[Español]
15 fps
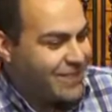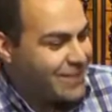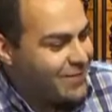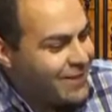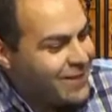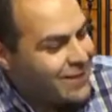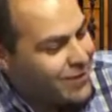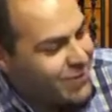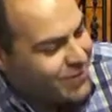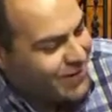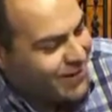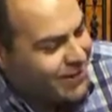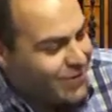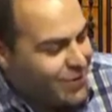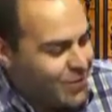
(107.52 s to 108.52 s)
a ser,
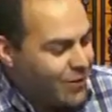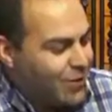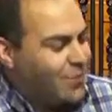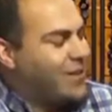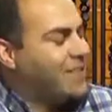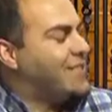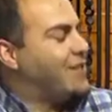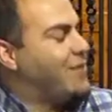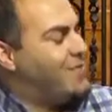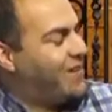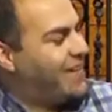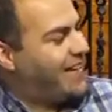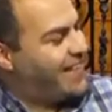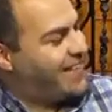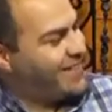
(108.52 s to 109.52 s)
complicado. Que los niños
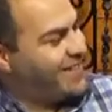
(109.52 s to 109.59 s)
crecen,